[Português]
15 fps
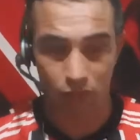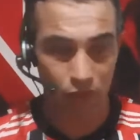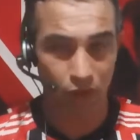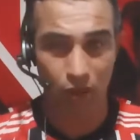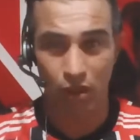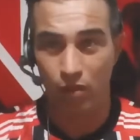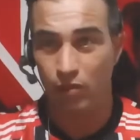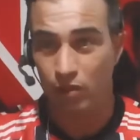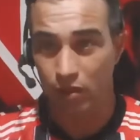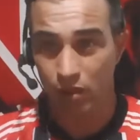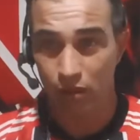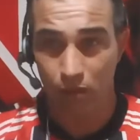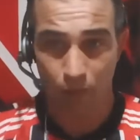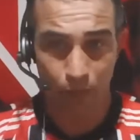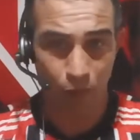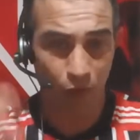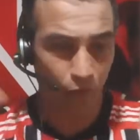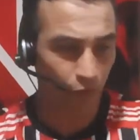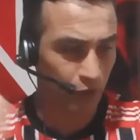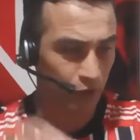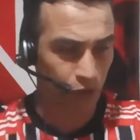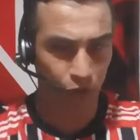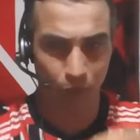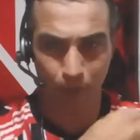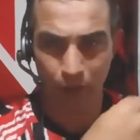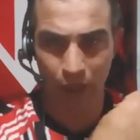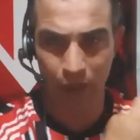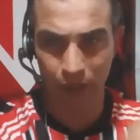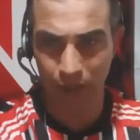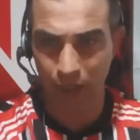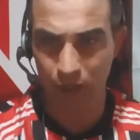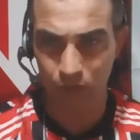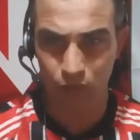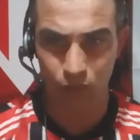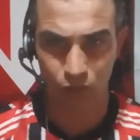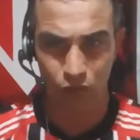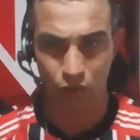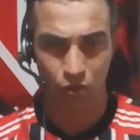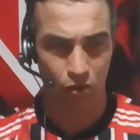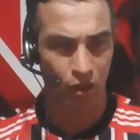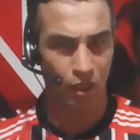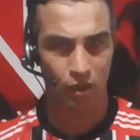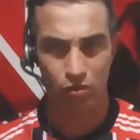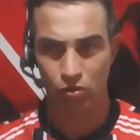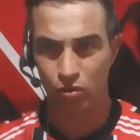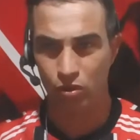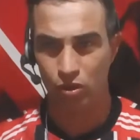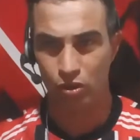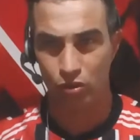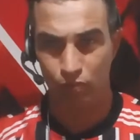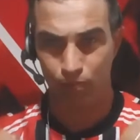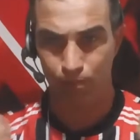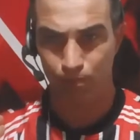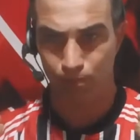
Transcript: olha, professor Pardal, jogadores